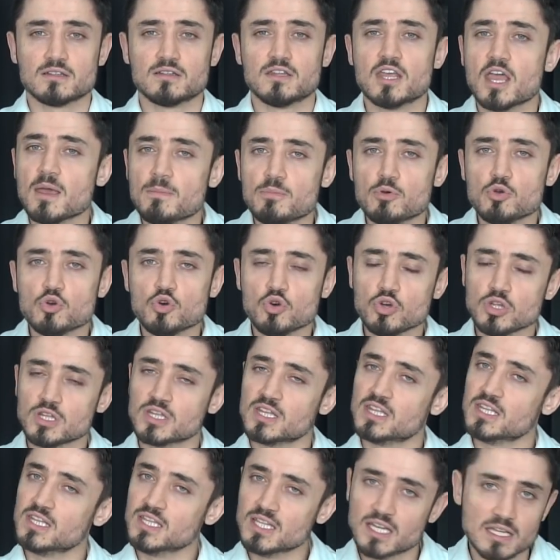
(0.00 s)
tepiyor
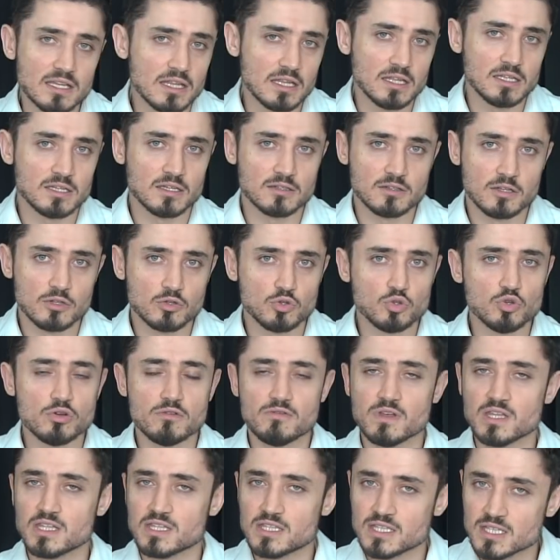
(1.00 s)
yine de inat ediyor
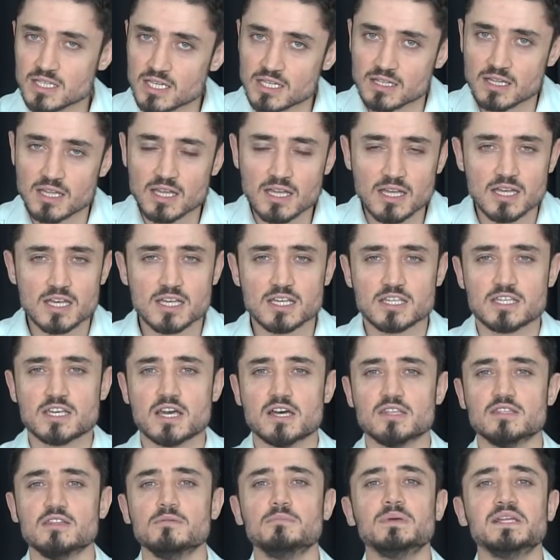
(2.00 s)
ve yine de
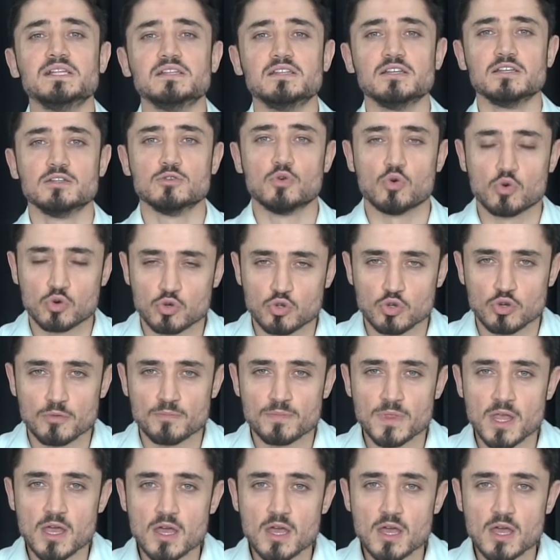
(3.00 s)
kendi bildiğini okuyor.